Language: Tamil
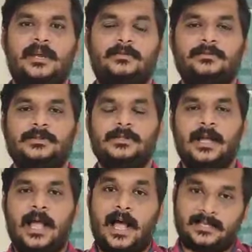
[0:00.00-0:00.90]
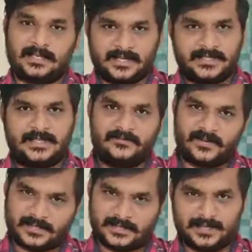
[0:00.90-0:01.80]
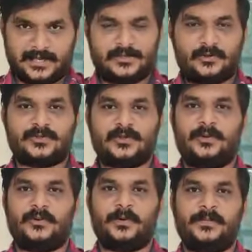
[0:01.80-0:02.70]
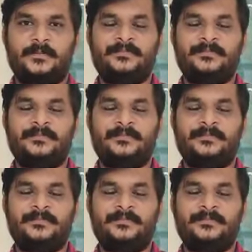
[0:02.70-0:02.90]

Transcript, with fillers: ஆகிடும் அதுக்கு நான் சிட்னி ஃபஸ்ட்டு சென்னை ஸ்லோன்னு சொல்லிடுவோமா